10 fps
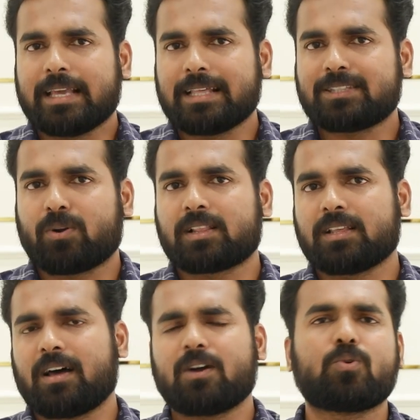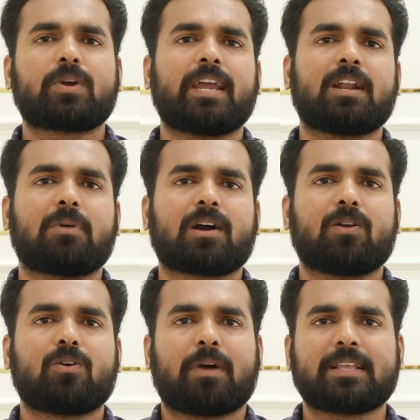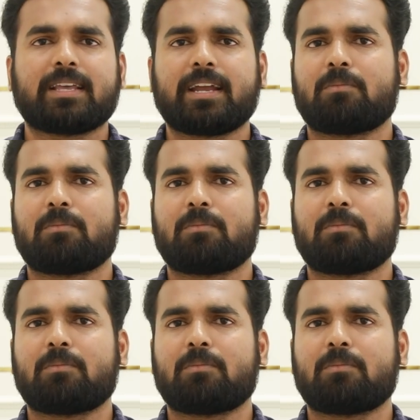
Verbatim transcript: இதை தொடர்ந்து தான் குக்கீன மக்களுக்கும் மைத்தே